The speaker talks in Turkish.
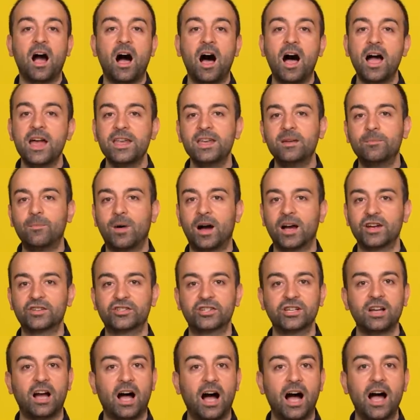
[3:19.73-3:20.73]
aynı
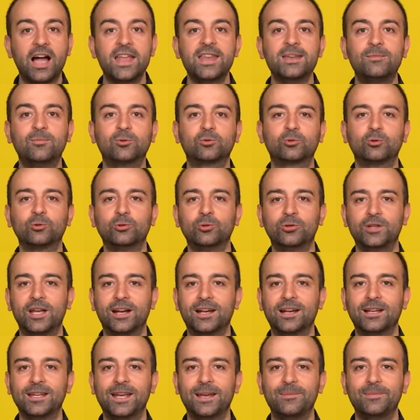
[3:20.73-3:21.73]
maaşı, aynı mutluluğu
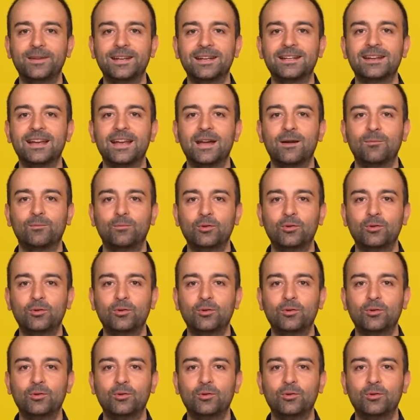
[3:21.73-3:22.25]
yakalayabilir.